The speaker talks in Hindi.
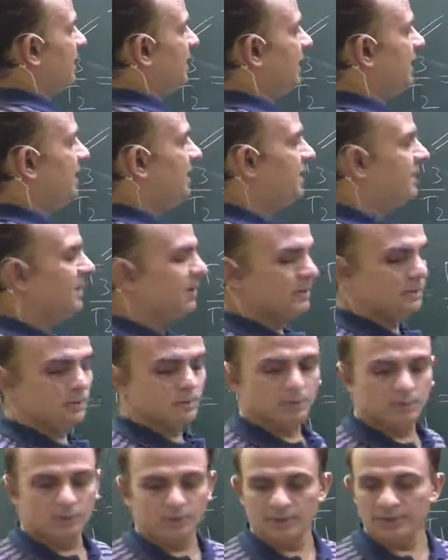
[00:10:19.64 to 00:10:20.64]
नाइन्टी टू
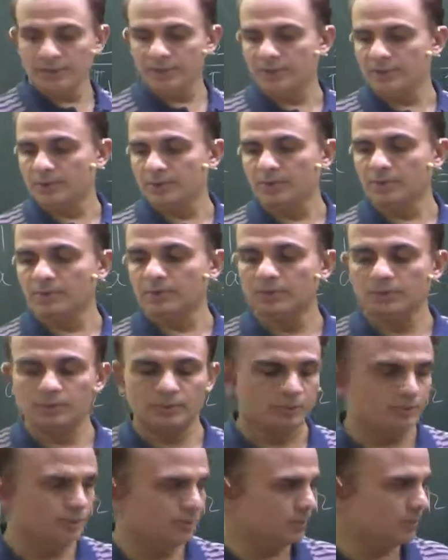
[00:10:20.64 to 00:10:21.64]
इंटू
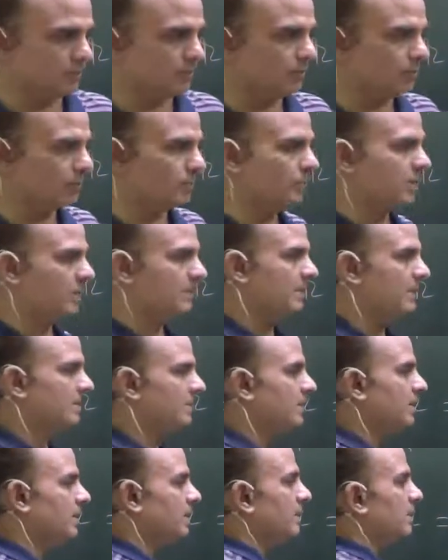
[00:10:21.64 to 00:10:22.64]
टू टू द
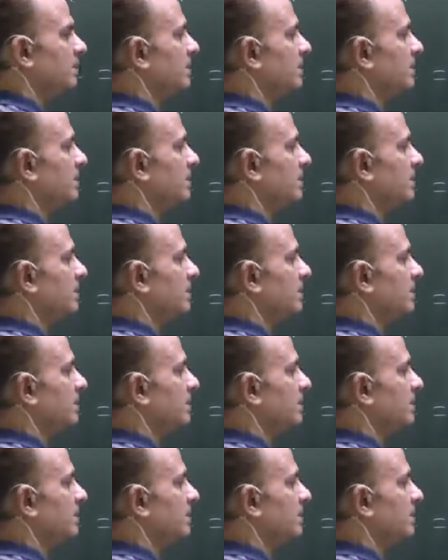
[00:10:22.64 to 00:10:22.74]
पावर